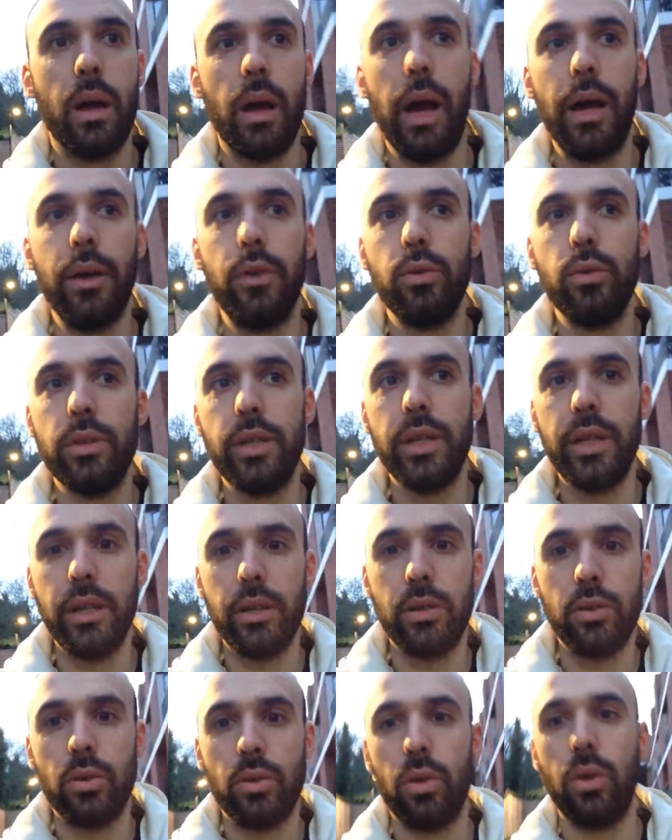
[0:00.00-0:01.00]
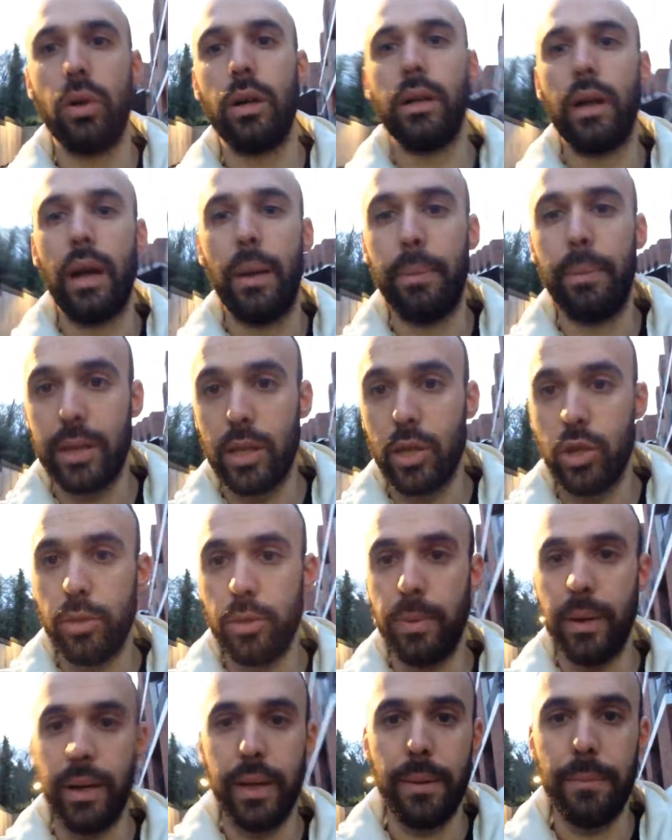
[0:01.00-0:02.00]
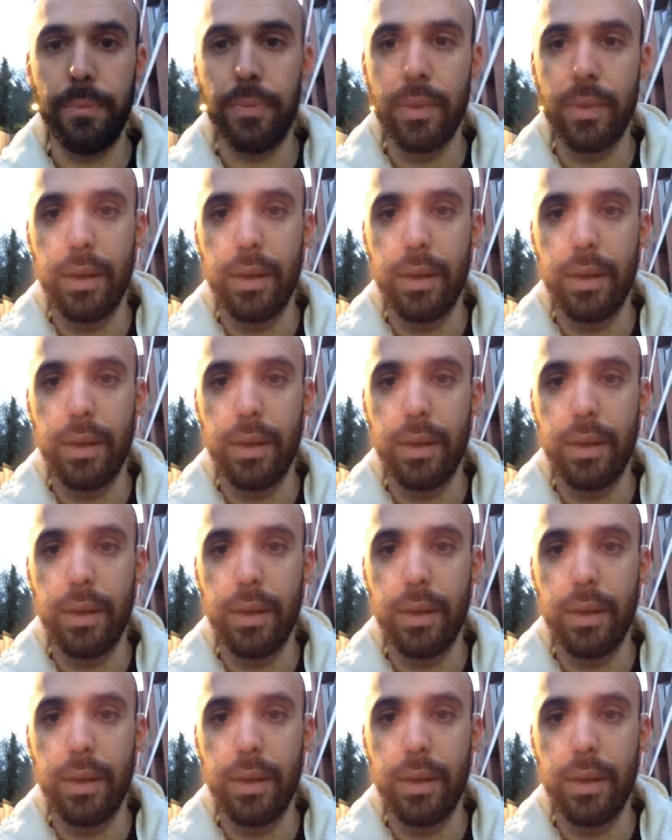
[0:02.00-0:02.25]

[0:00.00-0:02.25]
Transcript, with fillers: hanno diritto a partecipare